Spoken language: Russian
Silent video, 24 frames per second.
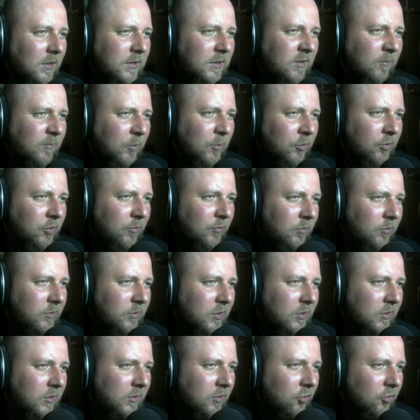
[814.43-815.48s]
Хотя, впрочем,
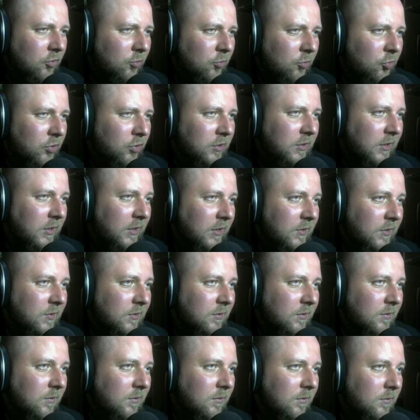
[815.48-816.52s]
ерундистика же тоже
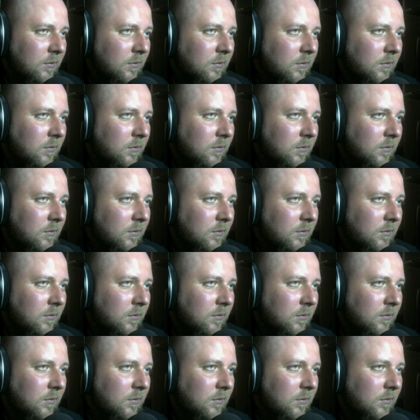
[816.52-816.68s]
интересна.